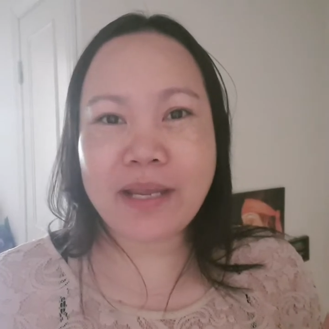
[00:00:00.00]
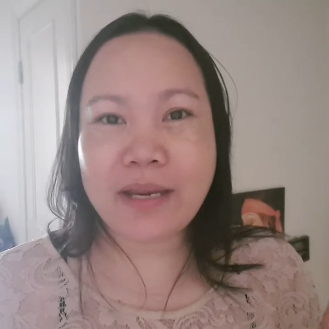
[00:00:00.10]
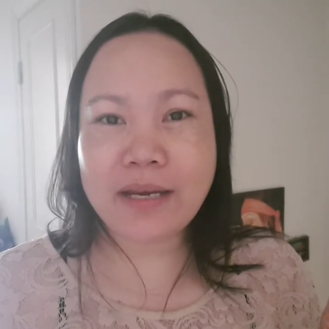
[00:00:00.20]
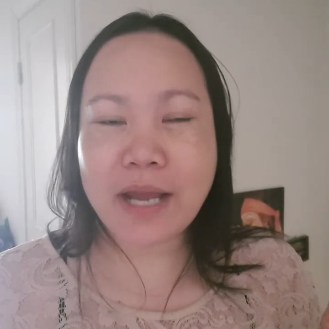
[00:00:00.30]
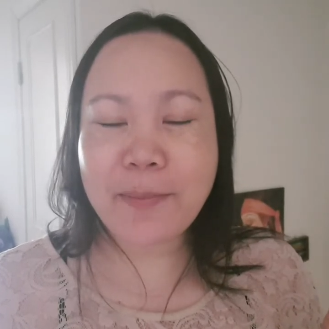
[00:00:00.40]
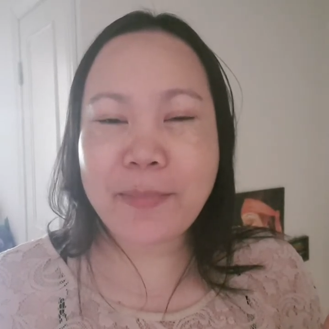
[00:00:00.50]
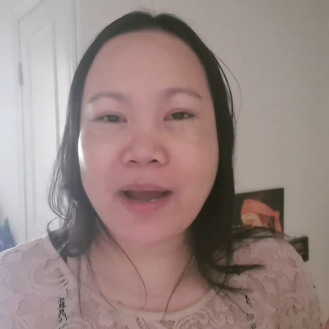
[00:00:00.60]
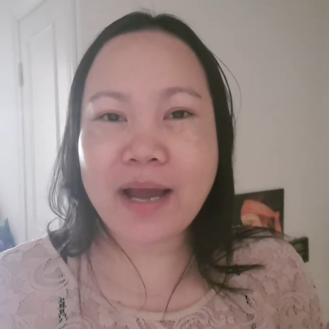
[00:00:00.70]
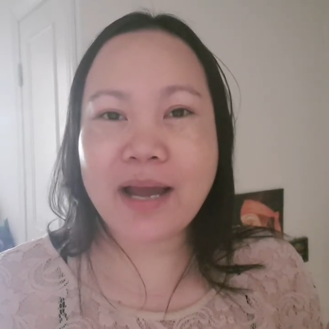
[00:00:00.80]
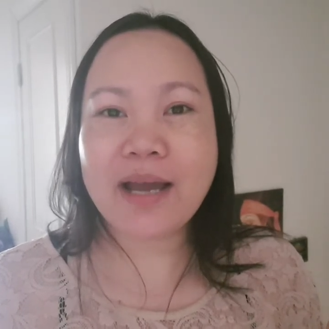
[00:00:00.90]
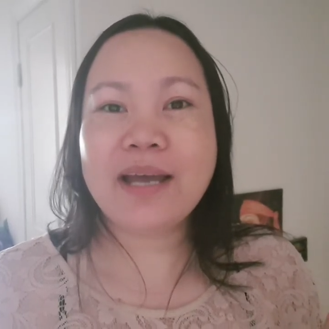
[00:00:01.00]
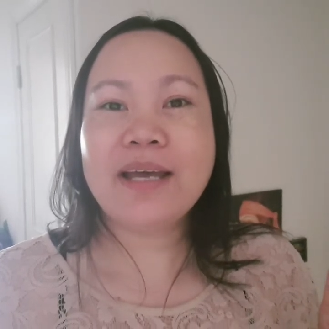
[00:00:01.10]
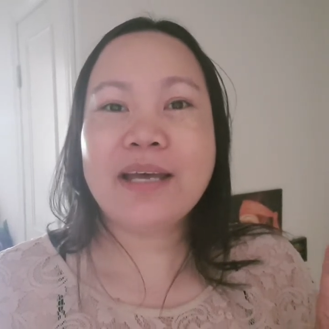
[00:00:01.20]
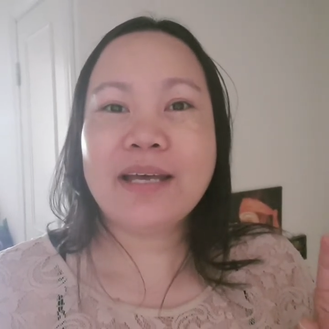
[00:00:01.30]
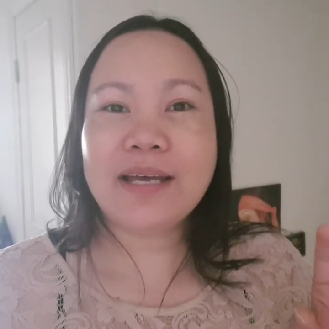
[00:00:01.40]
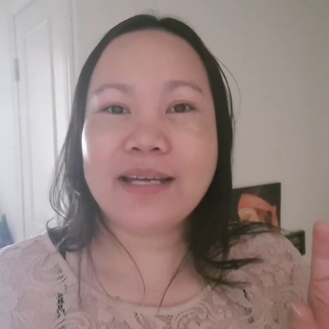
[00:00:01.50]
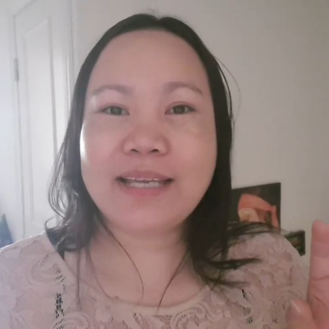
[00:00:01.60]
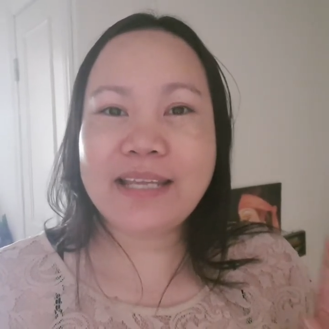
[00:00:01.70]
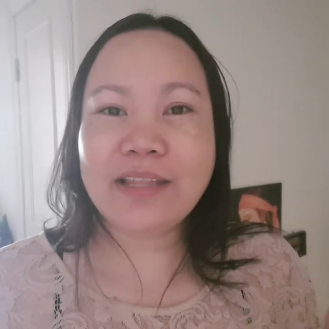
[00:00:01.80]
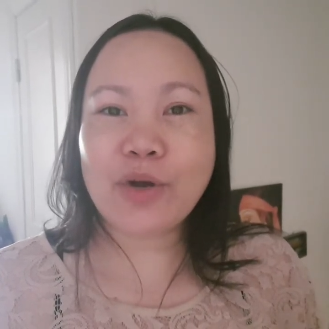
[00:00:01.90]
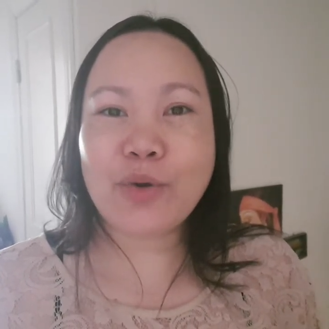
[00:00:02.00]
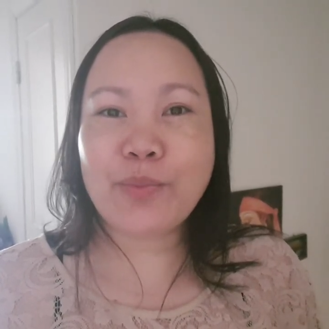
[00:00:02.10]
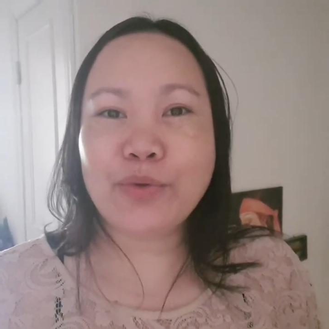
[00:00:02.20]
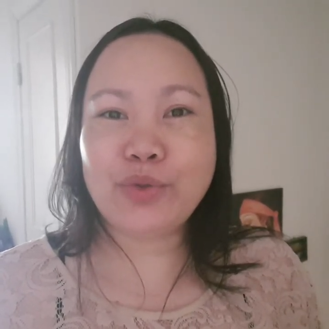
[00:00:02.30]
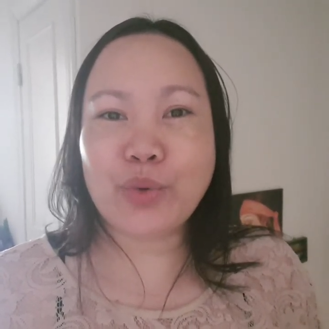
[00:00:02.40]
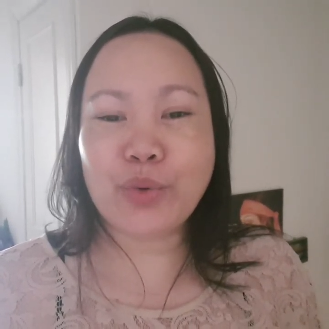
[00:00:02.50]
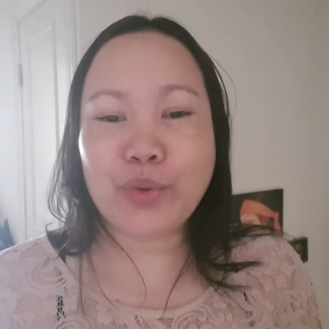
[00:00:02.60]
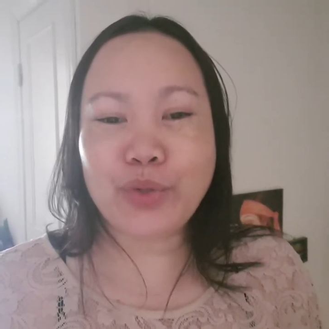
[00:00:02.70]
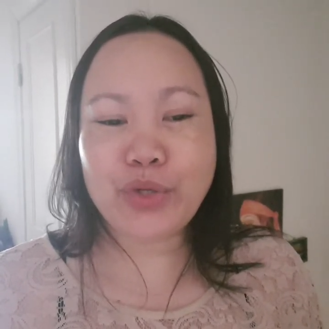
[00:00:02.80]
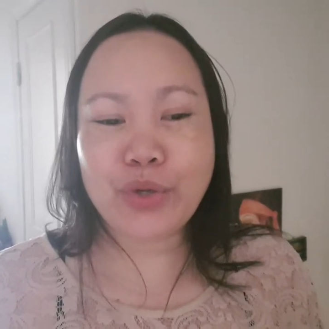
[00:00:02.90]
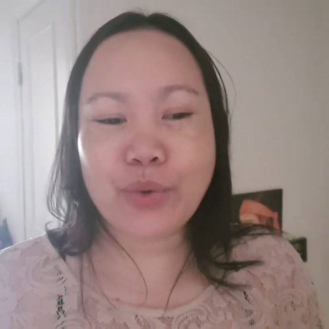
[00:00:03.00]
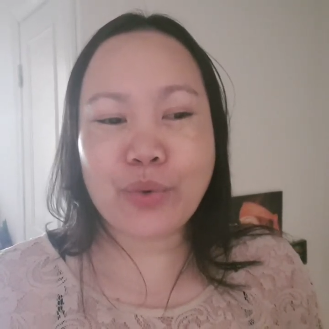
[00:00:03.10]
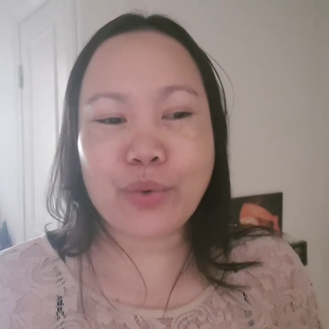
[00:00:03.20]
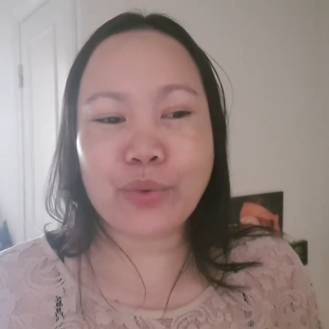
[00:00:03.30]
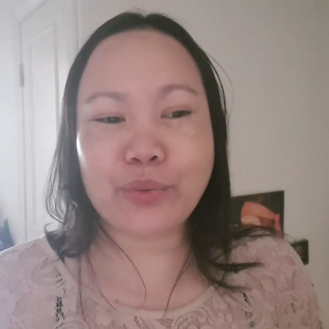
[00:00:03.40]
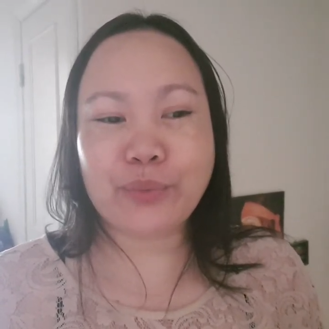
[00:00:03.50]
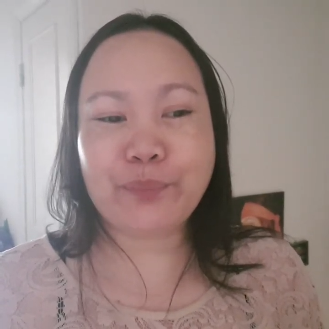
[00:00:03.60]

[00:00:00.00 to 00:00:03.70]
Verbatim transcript: napa uh, kita ko po doon yung